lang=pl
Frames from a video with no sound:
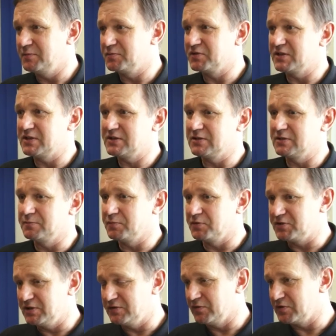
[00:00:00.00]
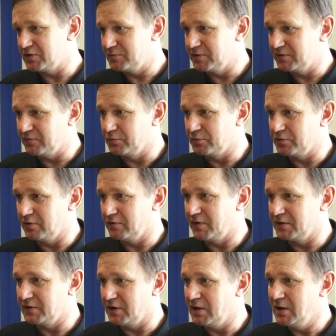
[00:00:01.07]
przez e, Polski Związek
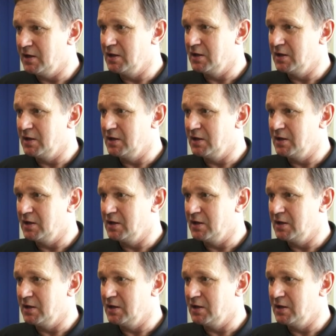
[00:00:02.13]
Petwonurkowania,